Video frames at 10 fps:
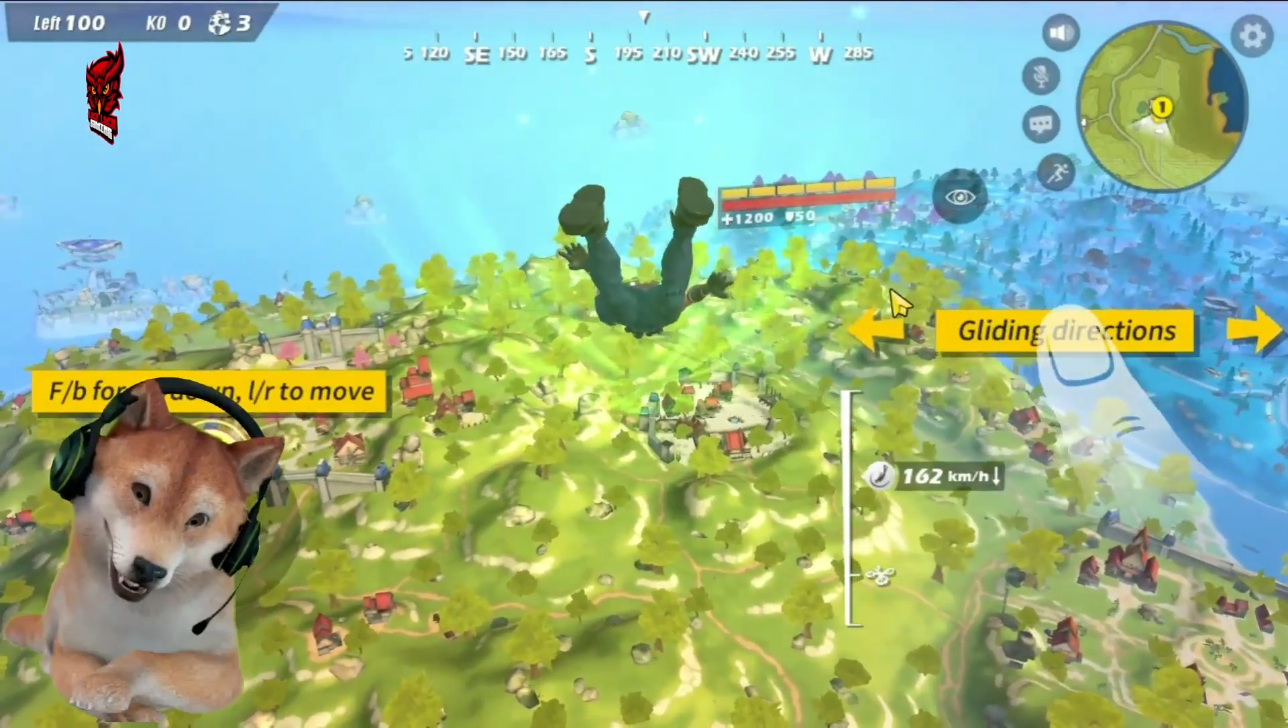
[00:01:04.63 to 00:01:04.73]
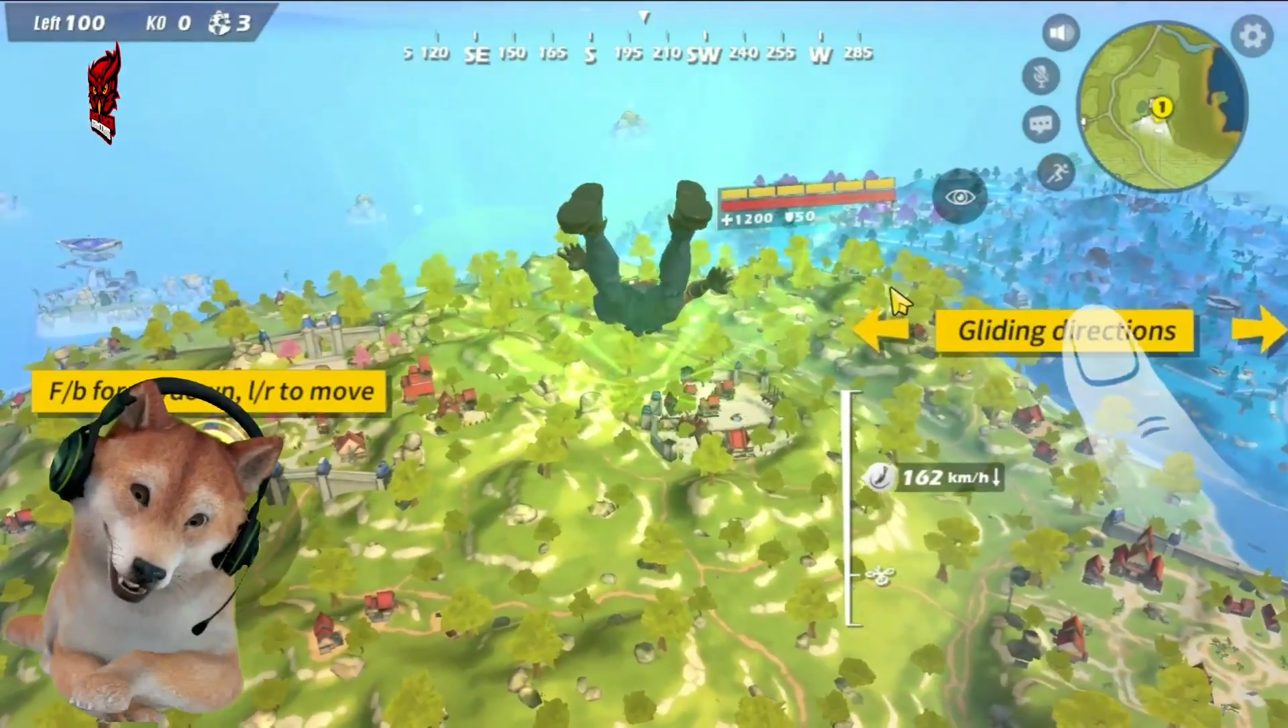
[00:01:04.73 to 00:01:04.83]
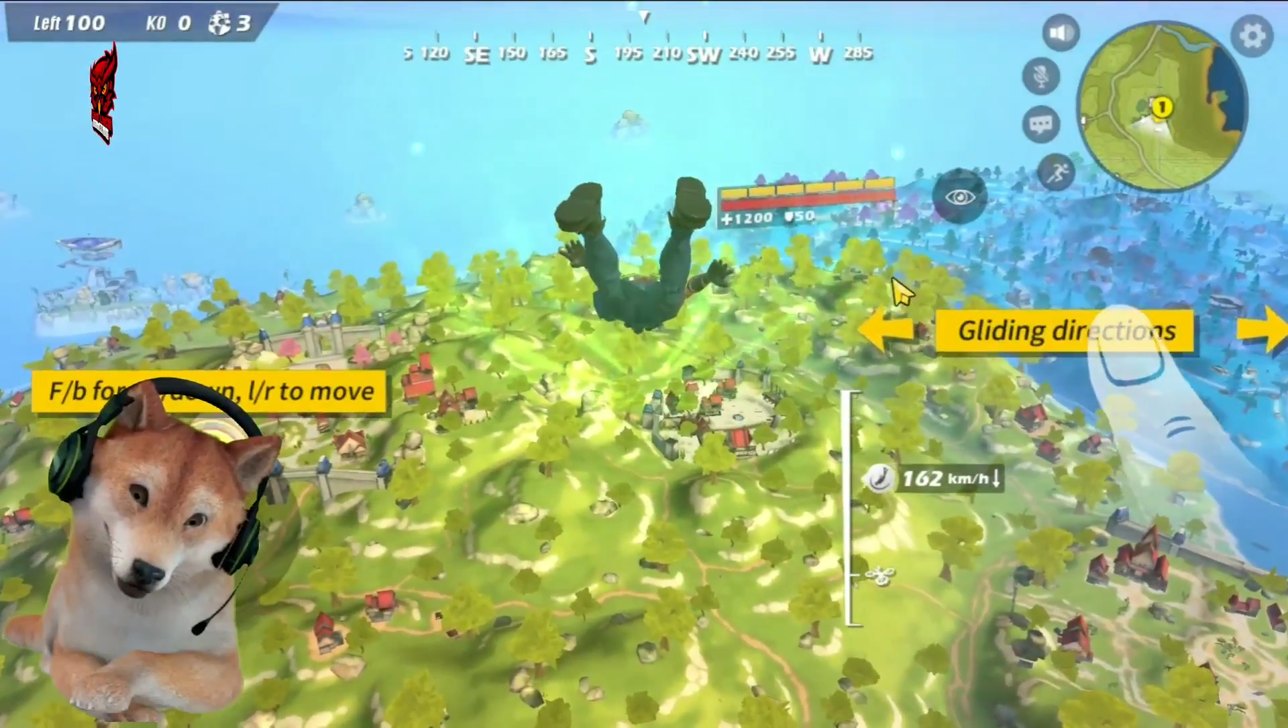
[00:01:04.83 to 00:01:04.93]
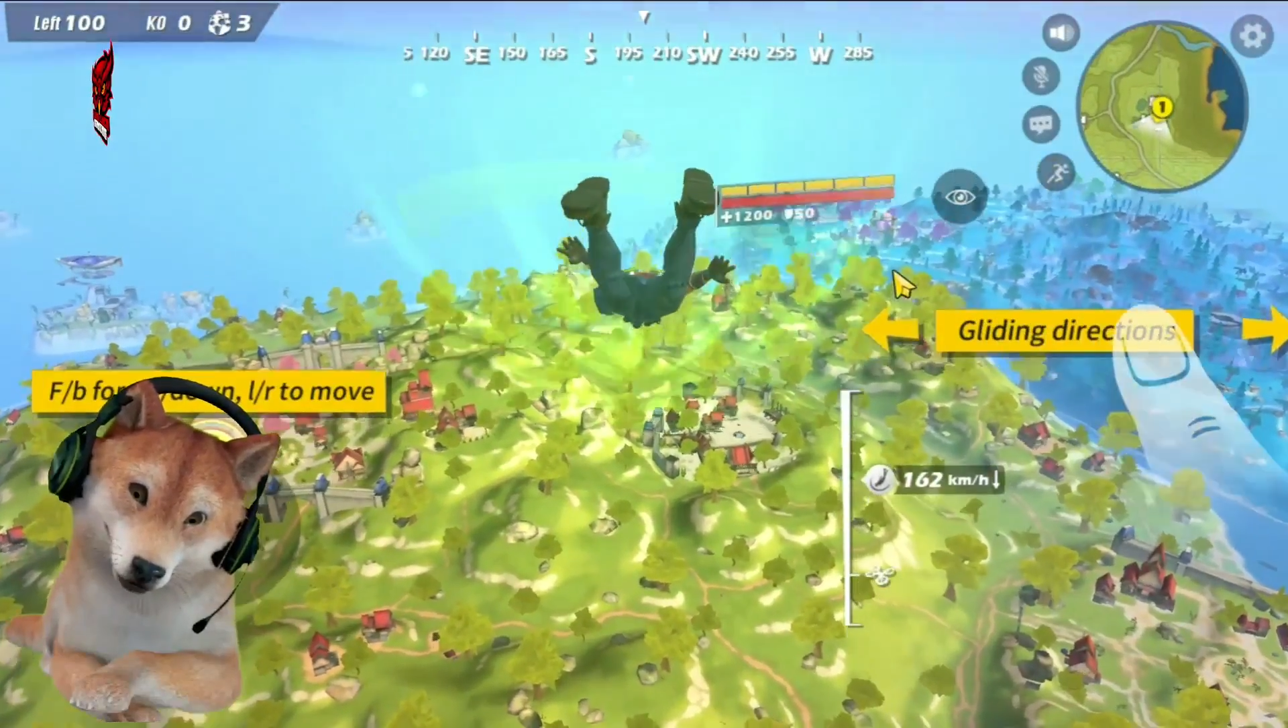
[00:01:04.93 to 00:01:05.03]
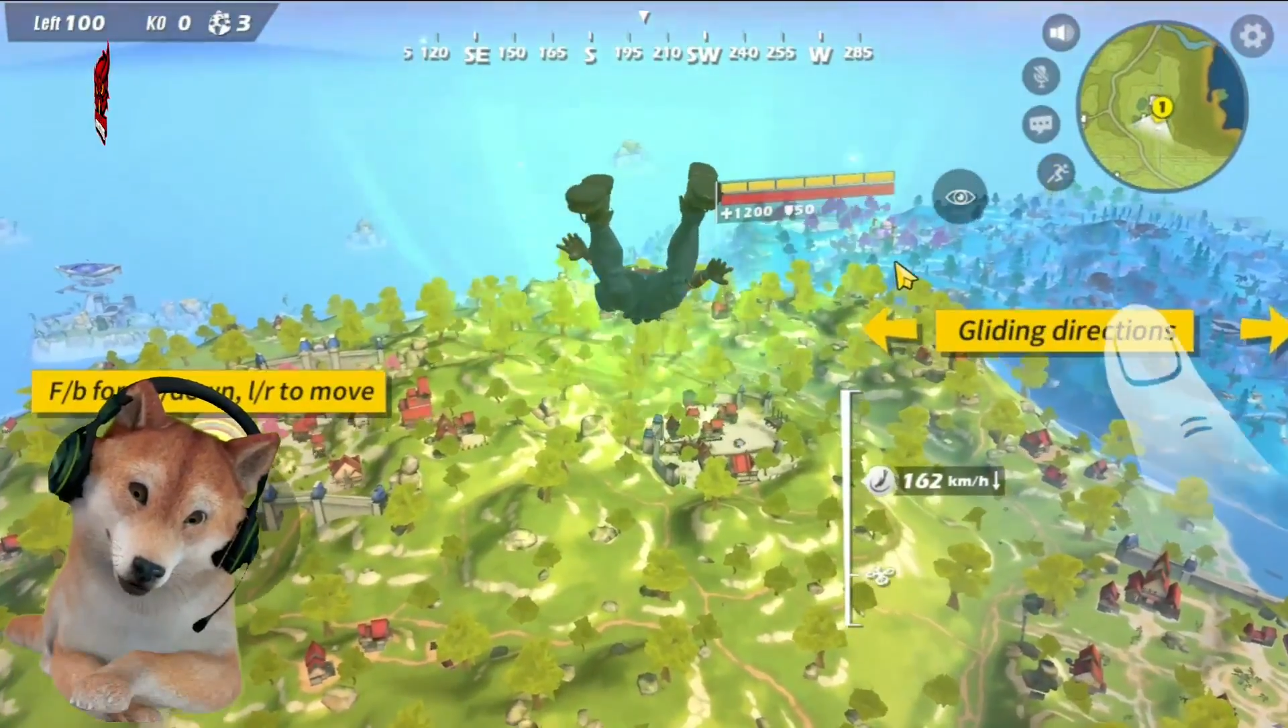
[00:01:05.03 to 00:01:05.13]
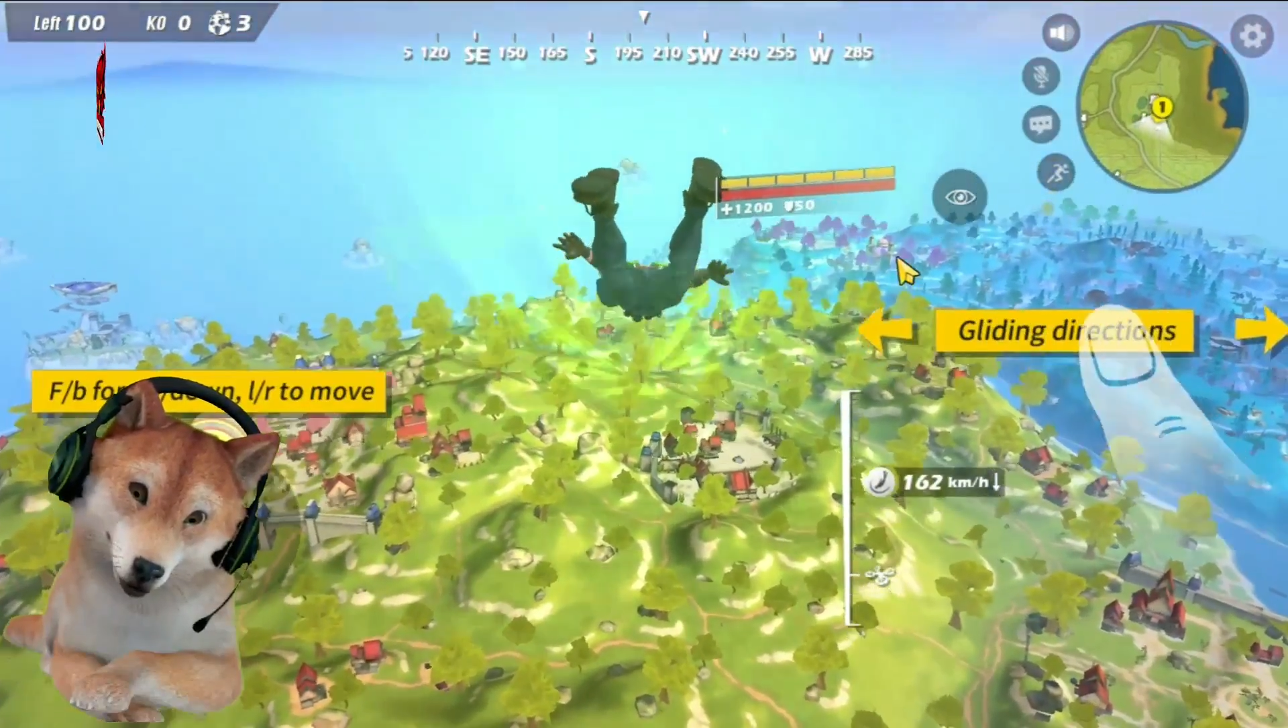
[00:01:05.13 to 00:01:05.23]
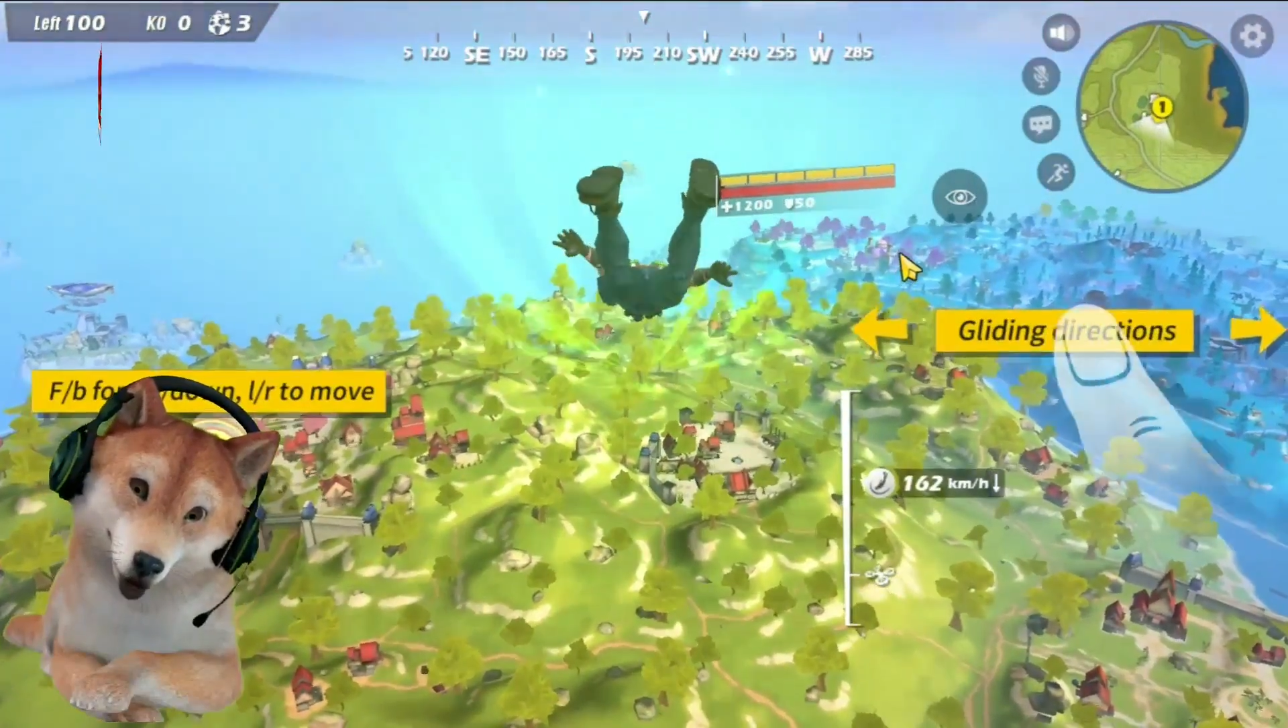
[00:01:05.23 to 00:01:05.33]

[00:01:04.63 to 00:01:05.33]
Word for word: kayak